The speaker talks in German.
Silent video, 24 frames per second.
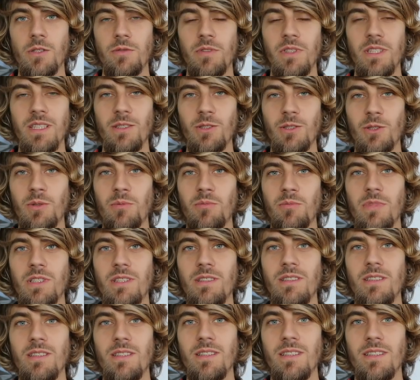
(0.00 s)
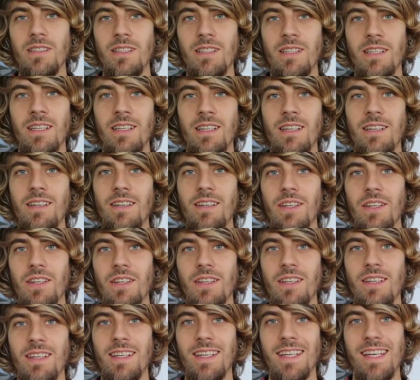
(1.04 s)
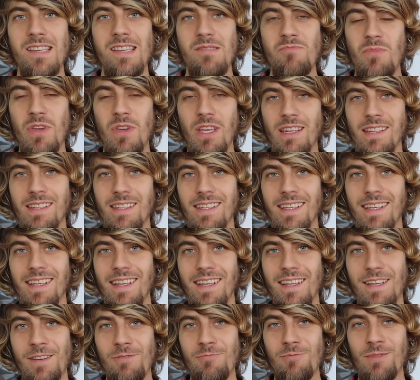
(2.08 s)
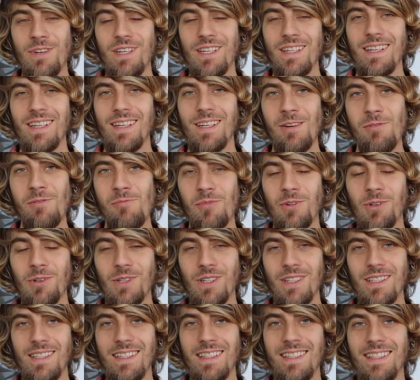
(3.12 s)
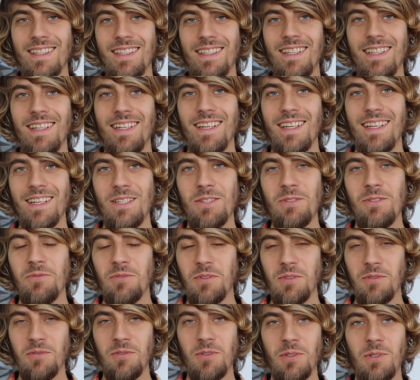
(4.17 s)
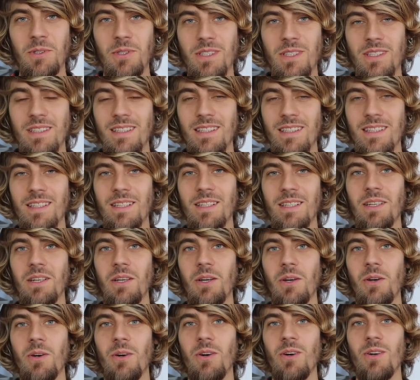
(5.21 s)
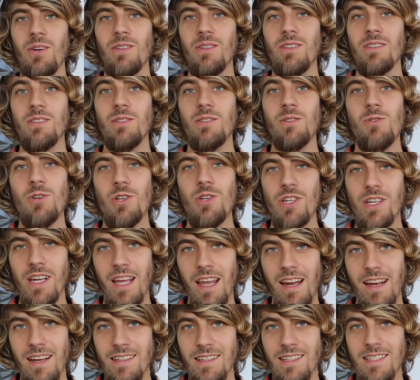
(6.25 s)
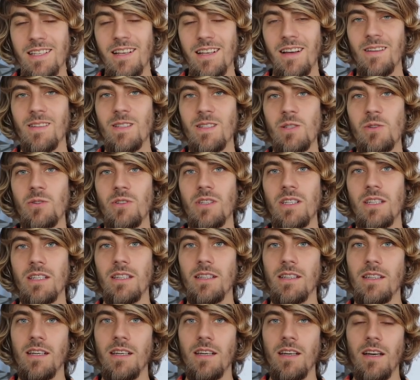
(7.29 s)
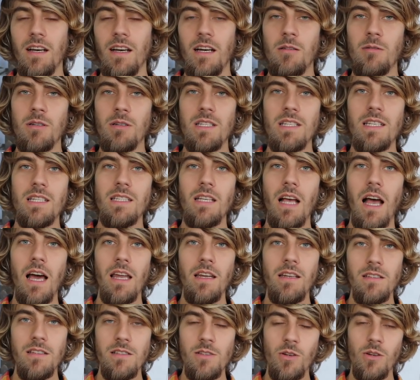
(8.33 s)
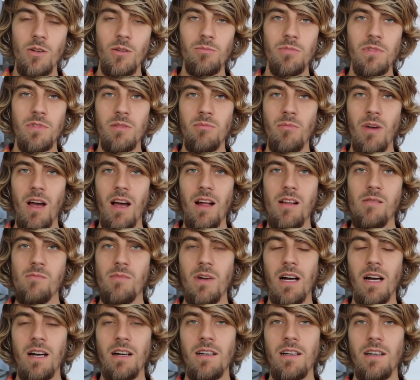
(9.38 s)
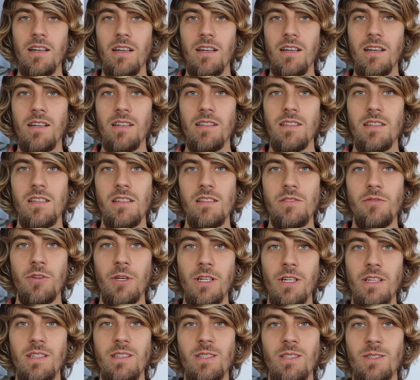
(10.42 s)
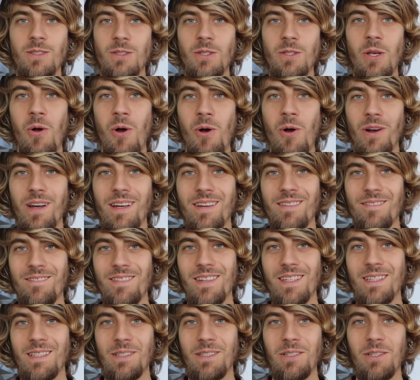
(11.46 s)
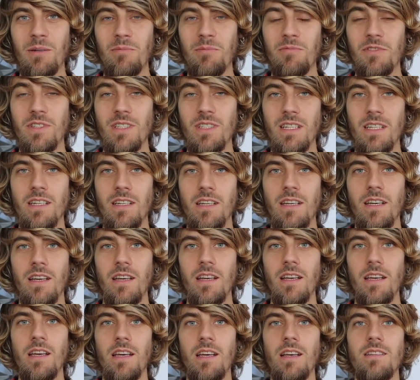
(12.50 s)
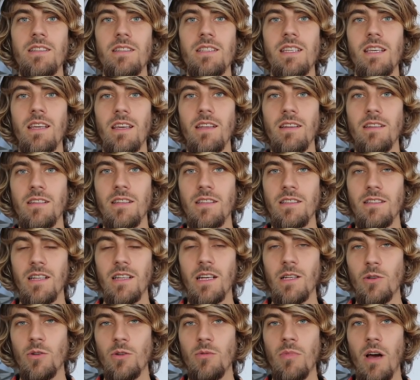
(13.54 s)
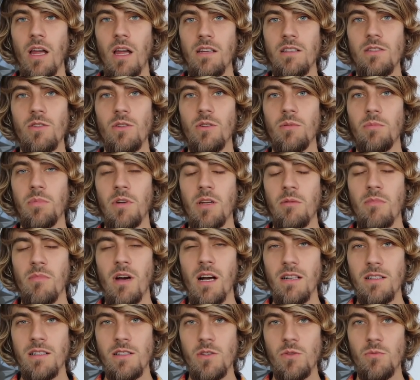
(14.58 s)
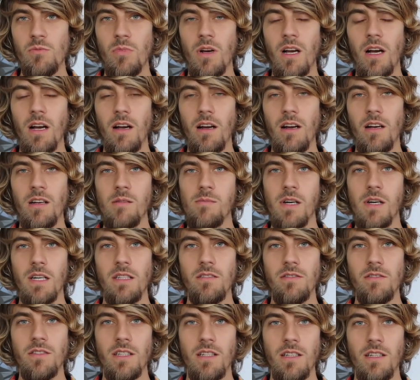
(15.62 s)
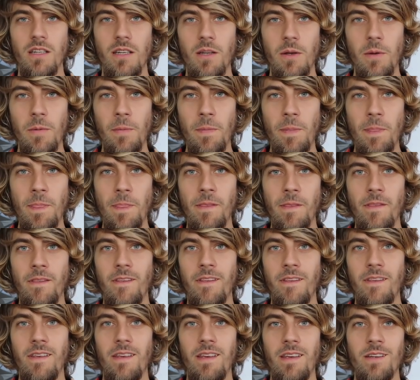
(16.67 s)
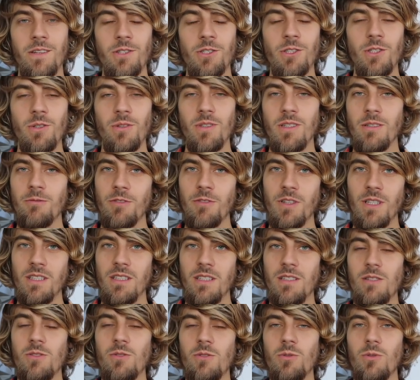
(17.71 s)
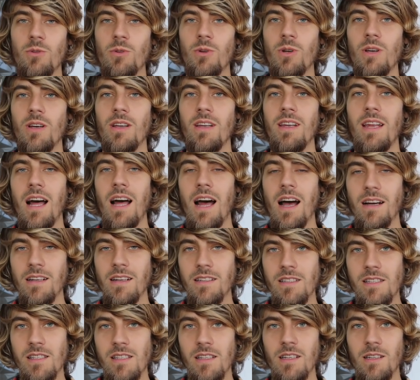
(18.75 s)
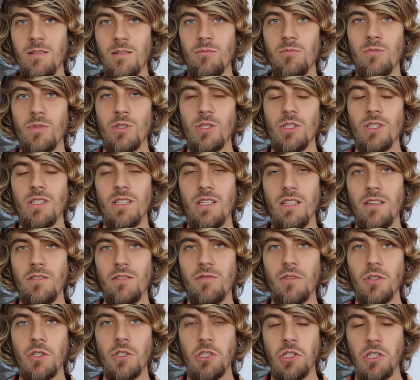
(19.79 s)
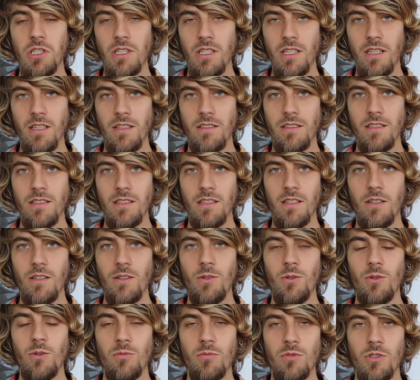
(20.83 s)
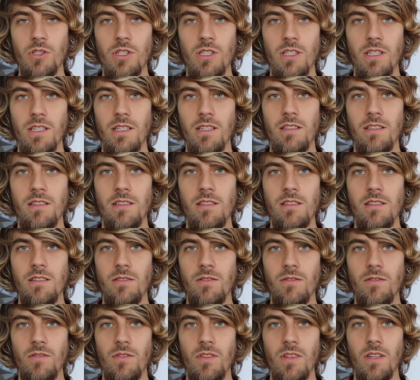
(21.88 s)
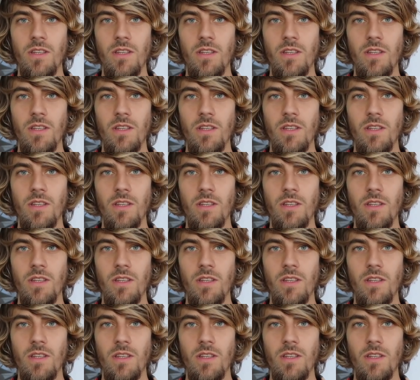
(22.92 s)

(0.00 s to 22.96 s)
Schwingt ja schon ein bisschen ja, mit, mit den Punkten zu viel Früchte und zu schnell das anzugehen. Aber dieses alles optimal machen, das ist wirklich so in vielen Köpfen drin. Es geht nicht darum, alles optimal zu machen am Anfang. Schau einfach, dass du langsam, Schritt für Schritt umstellst.